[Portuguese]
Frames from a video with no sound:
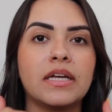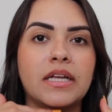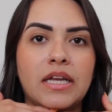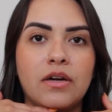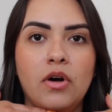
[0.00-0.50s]
ele
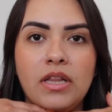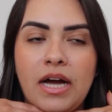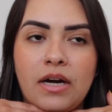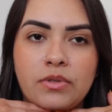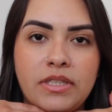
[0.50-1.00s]
era gola
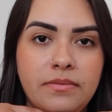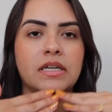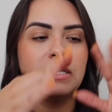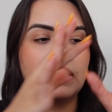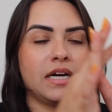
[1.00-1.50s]
alta,
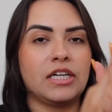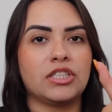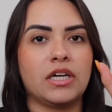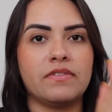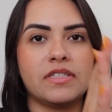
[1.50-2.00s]
ele
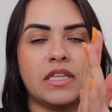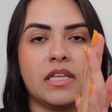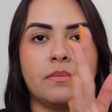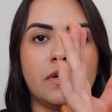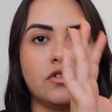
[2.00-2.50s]
encaixava assim
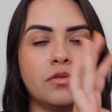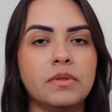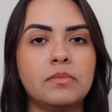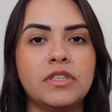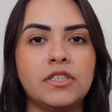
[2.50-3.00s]
na mão,
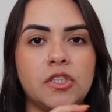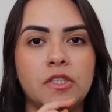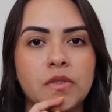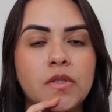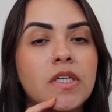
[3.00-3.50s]
super
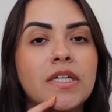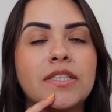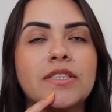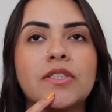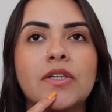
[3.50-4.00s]
bonitinho,
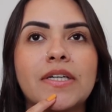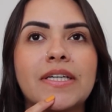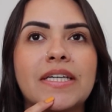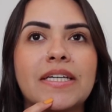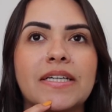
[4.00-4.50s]
só
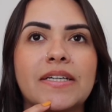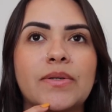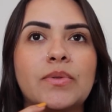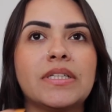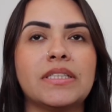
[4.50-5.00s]
que
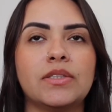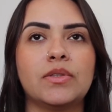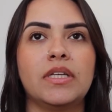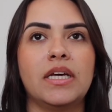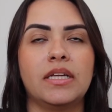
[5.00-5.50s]
o tecido
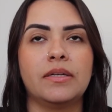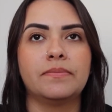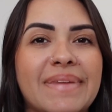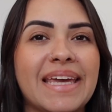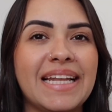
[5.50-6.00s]
dele
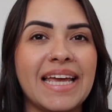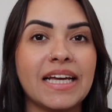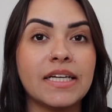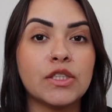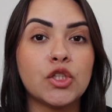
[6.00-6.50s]
ele
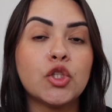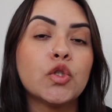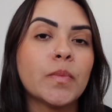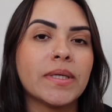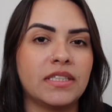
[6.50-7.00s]
é
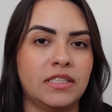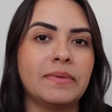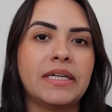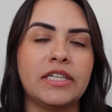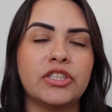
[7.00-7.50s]
super
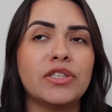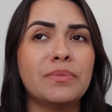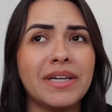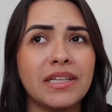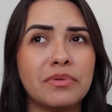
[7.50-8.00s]
transparente. Então eu
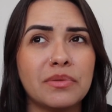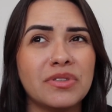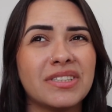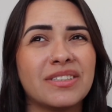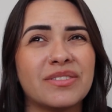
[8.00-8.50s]
peguei na
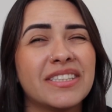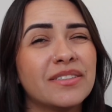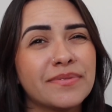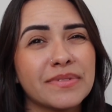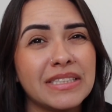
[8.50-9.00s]
promoção, então